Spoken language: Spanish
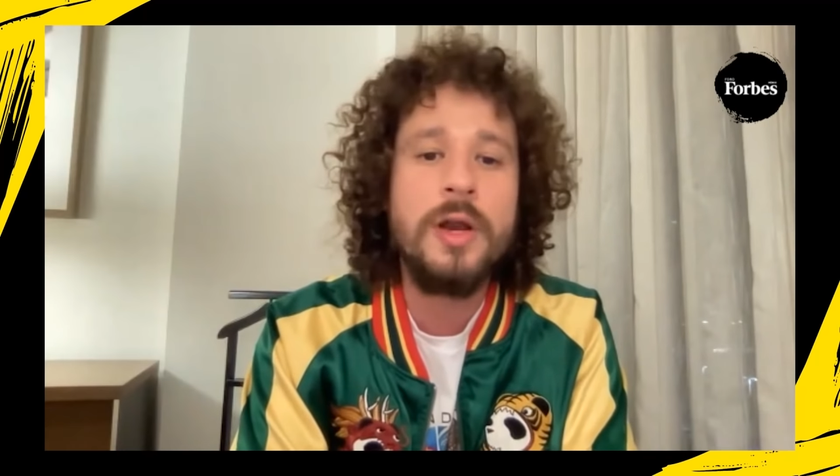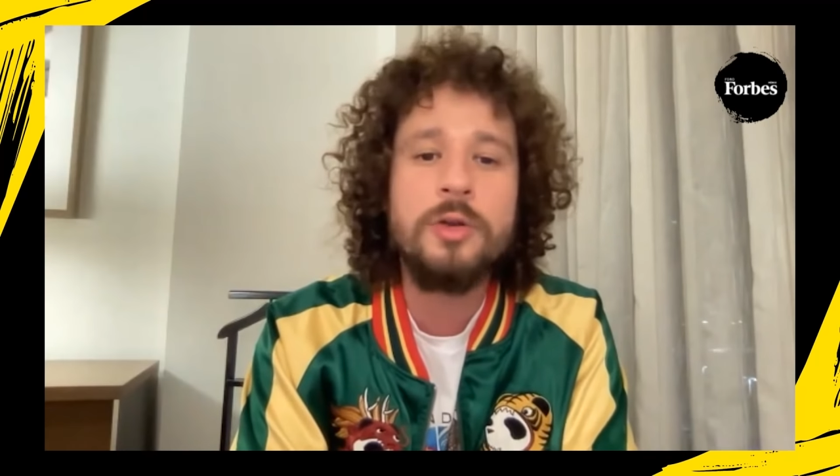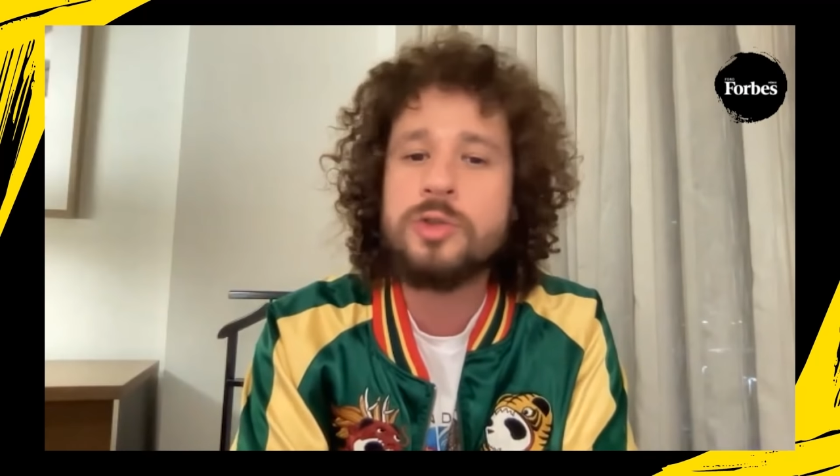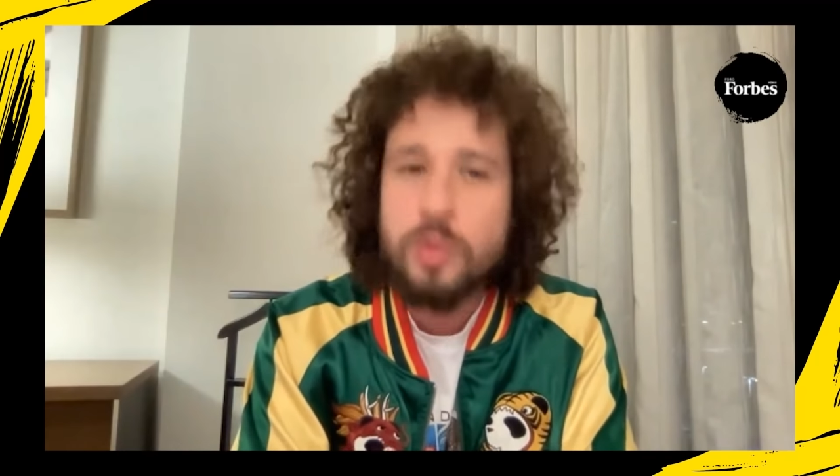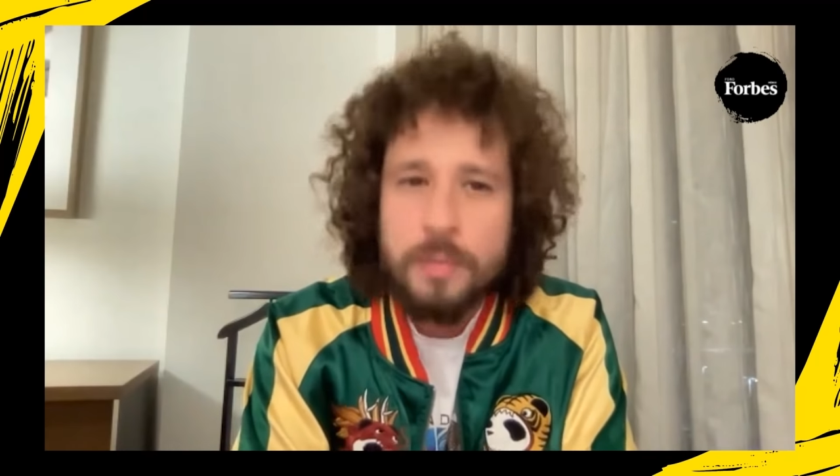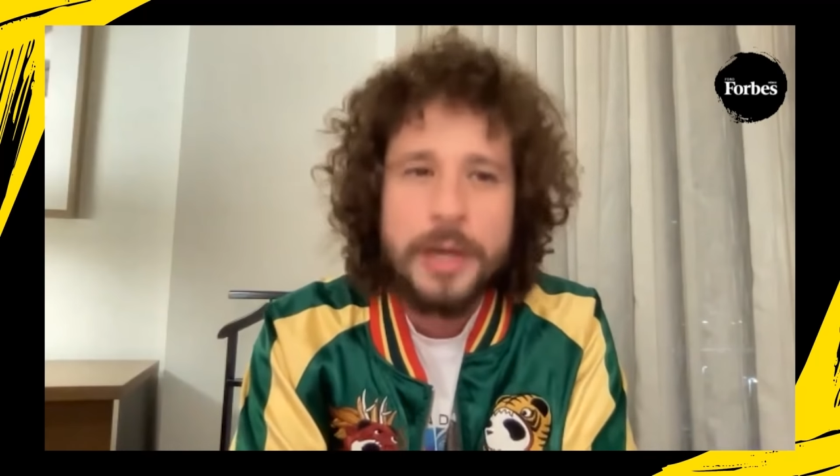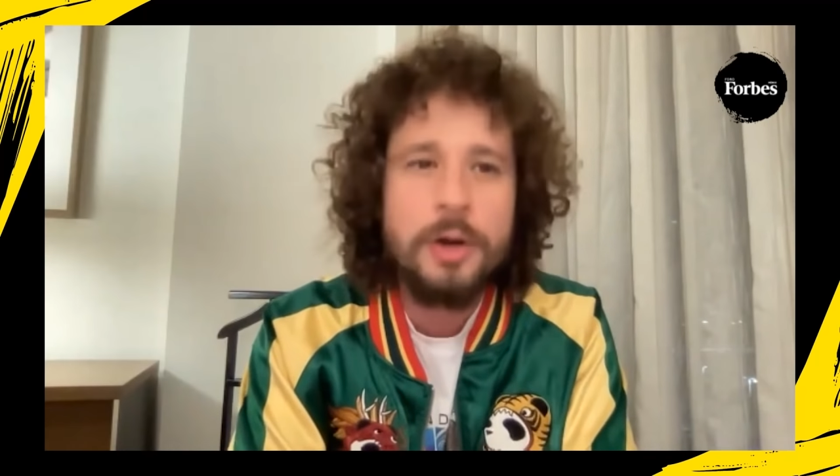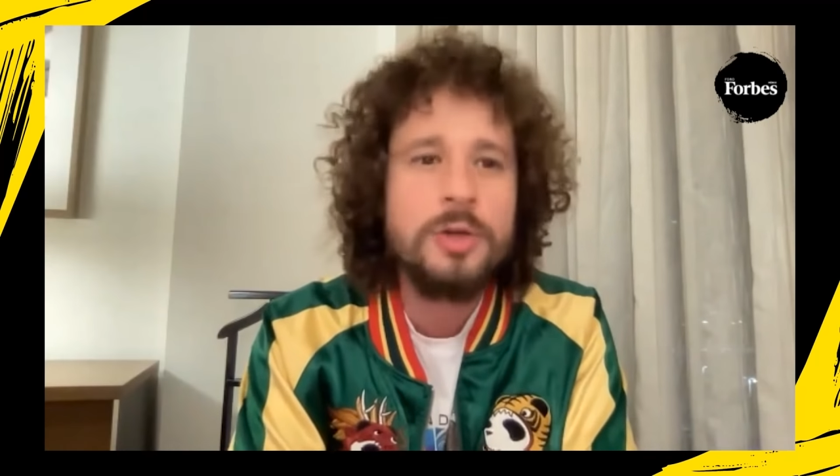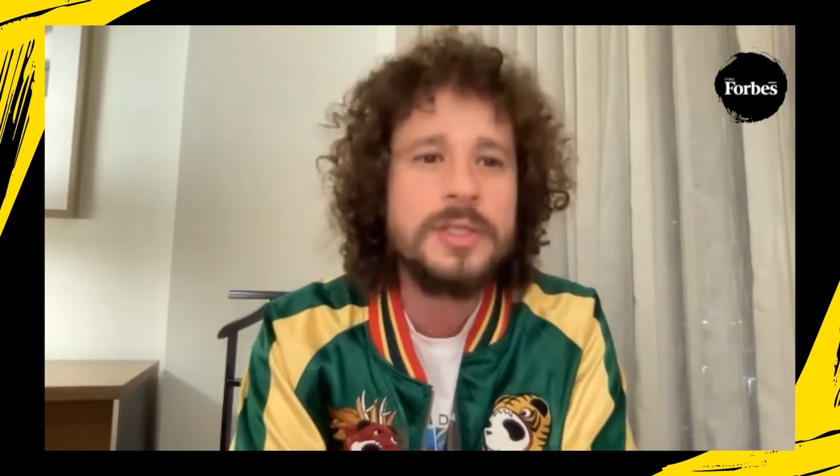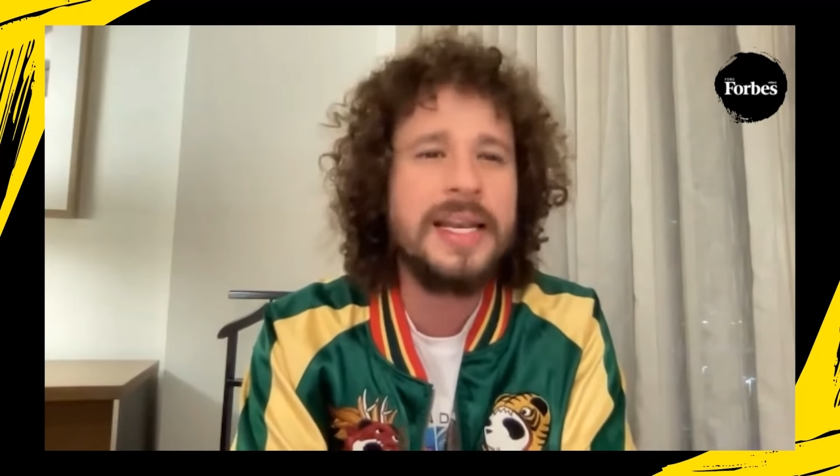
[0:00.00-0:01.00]
En los
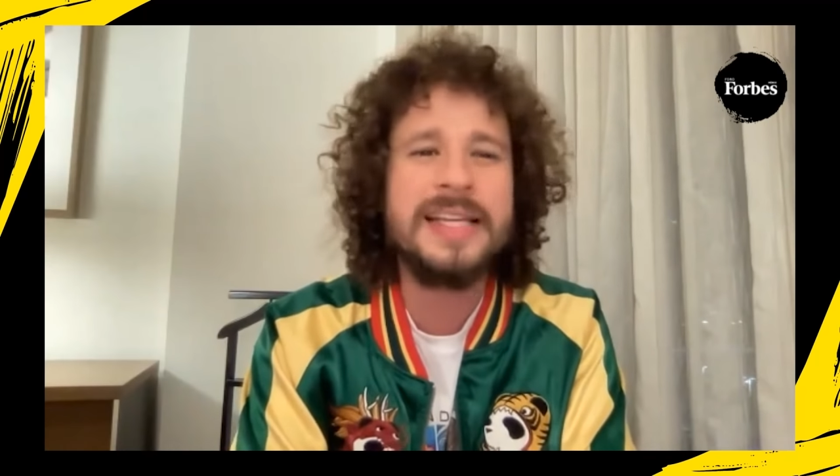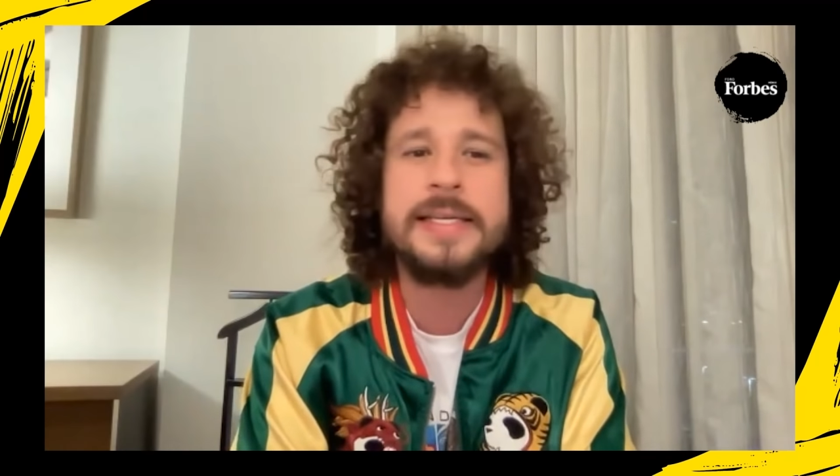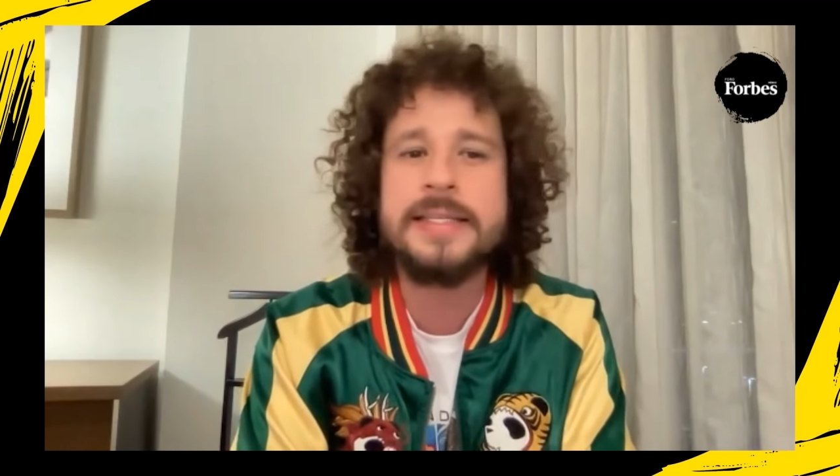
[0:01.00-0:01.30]
números, en las